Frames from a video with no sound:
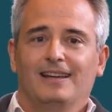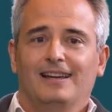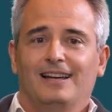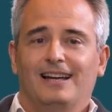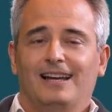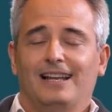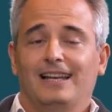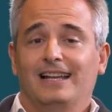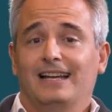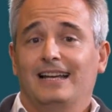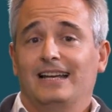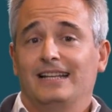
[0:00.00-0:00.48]

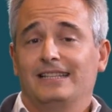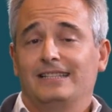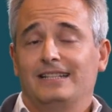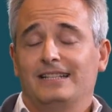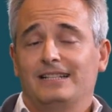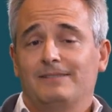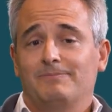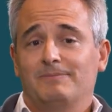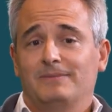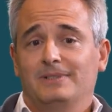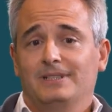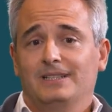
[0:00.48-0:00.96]

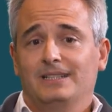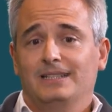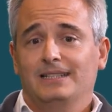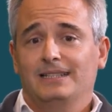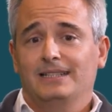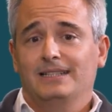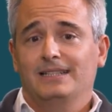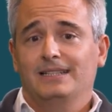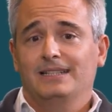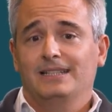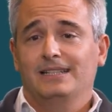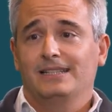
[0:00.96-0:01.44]
Alejandra
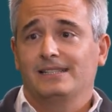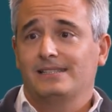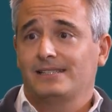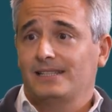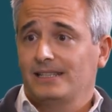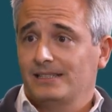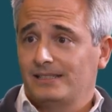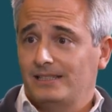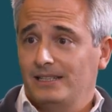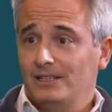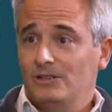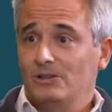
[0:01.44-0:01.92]
eh, es
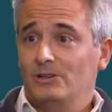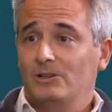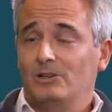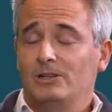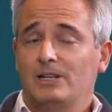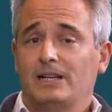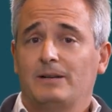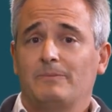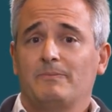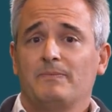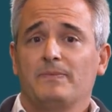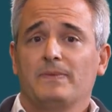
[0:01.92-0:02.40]

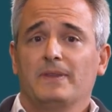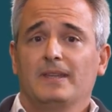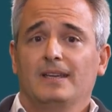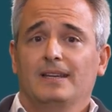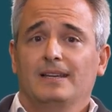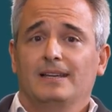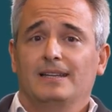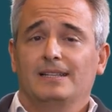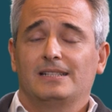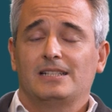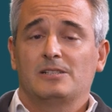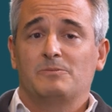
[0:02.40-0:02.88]
psicóloga,
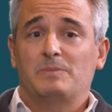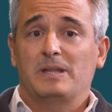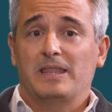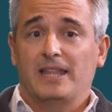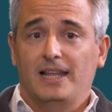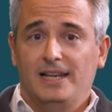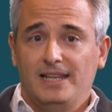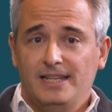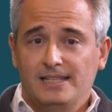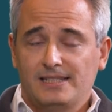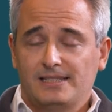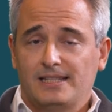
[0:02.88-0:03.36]
es
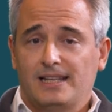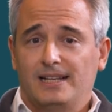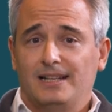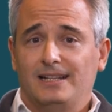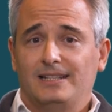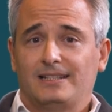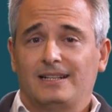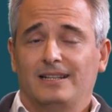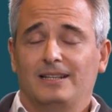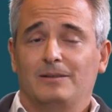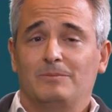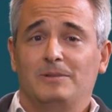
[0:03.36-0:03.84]
especialista en
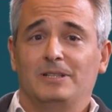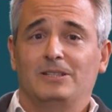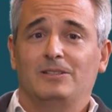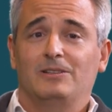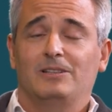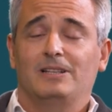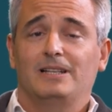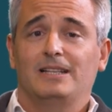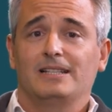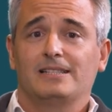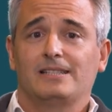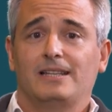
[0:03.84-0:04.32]
el
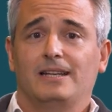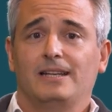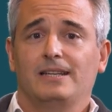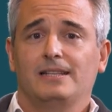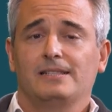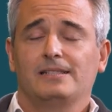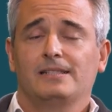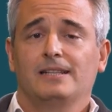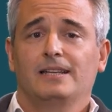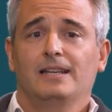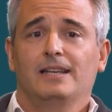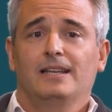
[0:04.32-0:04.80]
tratamiento del
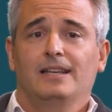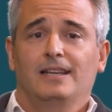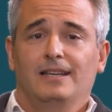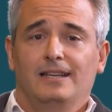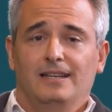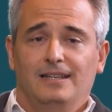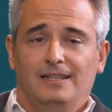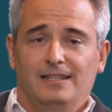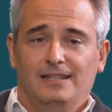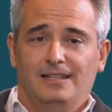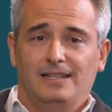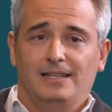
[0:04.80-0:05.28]
estrés
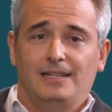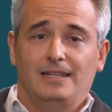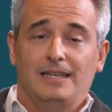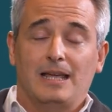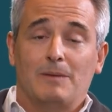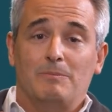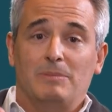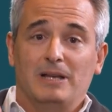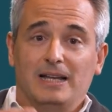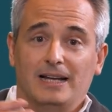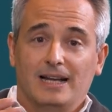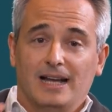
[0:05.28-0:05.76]
eh,
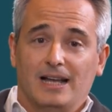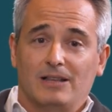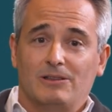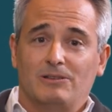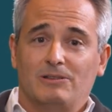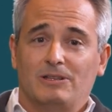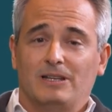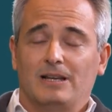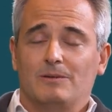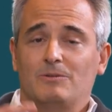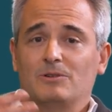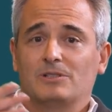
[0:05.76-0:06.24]
y
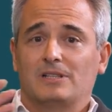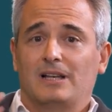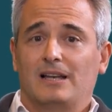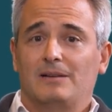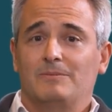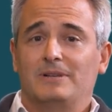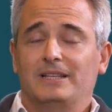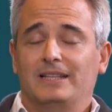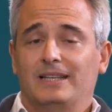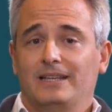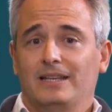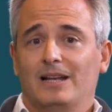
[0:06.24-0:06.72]
aplicado, digamos, a
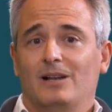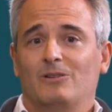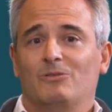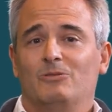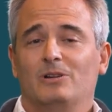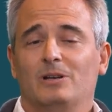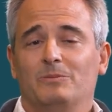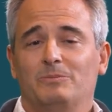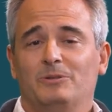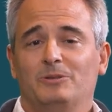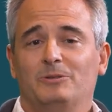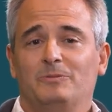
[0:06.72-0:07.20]
la mente y al
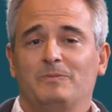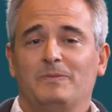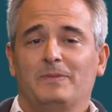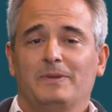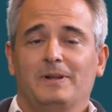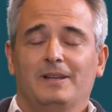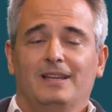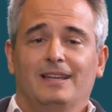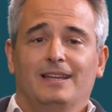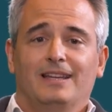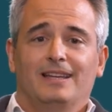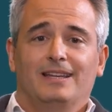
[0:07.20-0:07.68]
cuerpo.
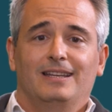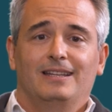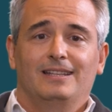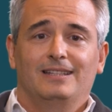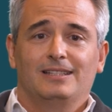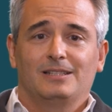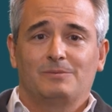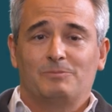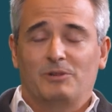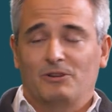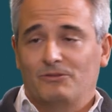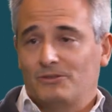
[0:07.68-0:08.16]

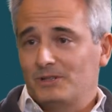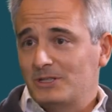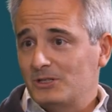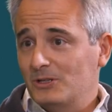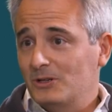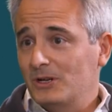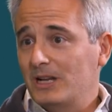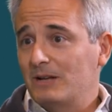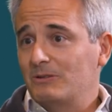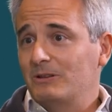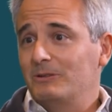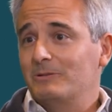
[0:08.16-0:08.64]
Es
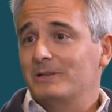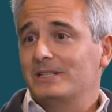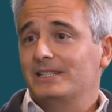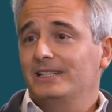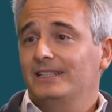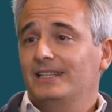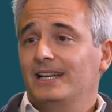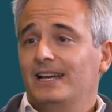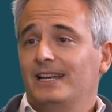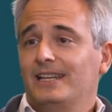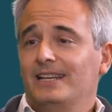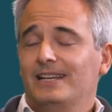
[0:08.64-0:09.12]
profesora
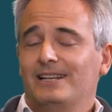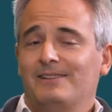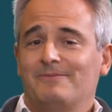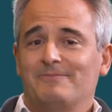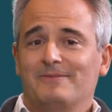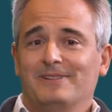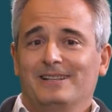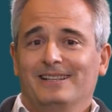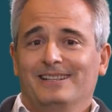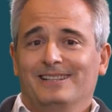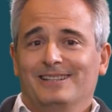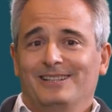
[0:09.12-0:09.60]
universitaria
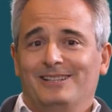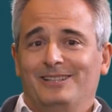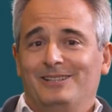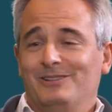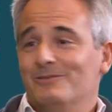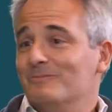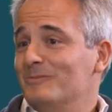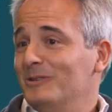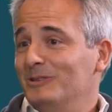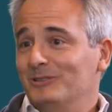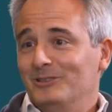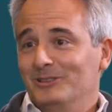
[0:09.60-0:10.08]

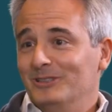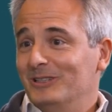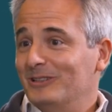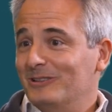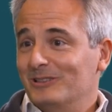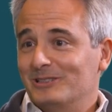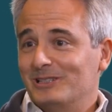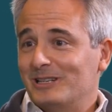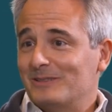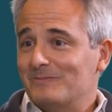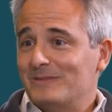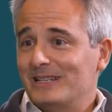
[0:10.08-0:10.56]
y un montón de
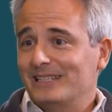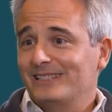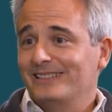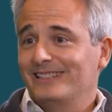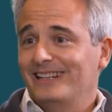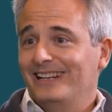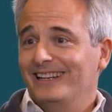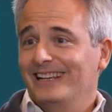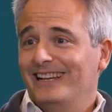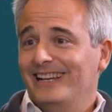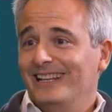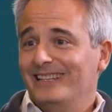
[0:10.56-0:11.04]
cosas
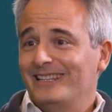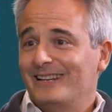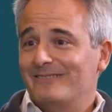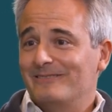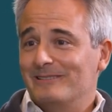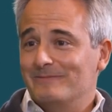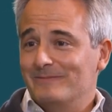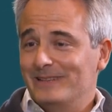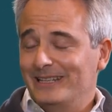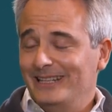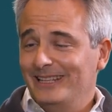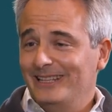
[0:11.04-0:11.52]
más. Alejandra,
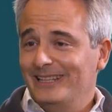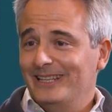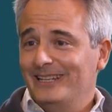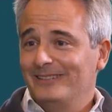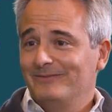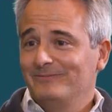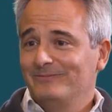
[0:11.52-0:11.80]
bienvenida.